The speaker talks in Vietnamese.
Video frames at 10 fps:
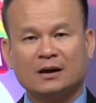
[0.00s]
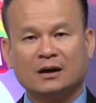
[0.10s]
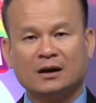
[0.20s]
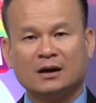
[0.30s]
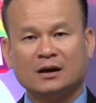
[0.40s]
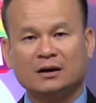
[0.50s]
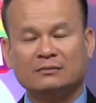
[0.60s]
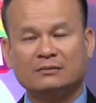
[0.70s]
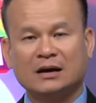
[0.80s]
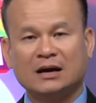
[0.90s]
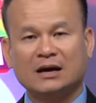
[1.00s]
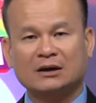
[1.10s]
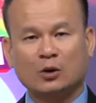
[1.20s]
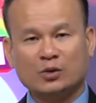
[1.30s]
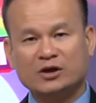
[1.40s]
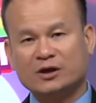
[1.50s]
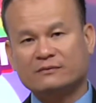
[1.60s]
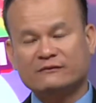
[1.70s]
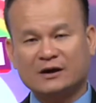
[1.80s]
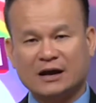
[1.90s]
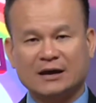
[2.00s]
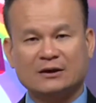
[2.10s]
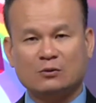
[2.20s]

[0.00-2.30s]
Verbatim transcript: à, và đối diện với lại